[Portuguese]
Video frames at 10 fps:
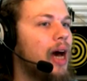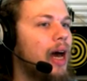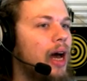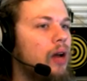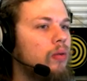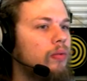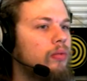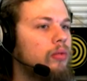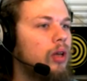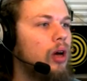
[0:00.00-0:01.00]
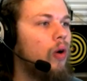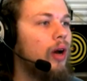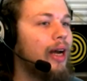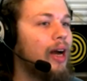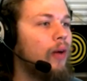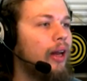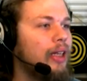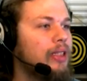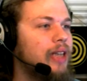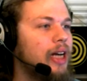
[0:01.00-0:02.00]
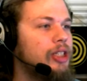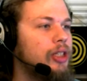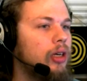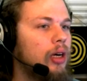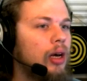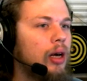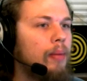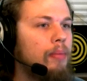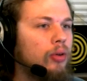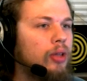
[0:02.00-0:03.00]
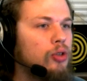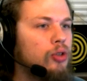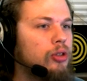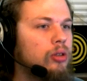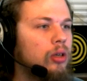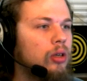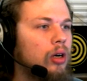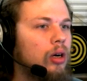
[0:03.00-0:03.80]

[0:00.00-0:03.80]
Caralho. Olha, K-47. Meu Deus.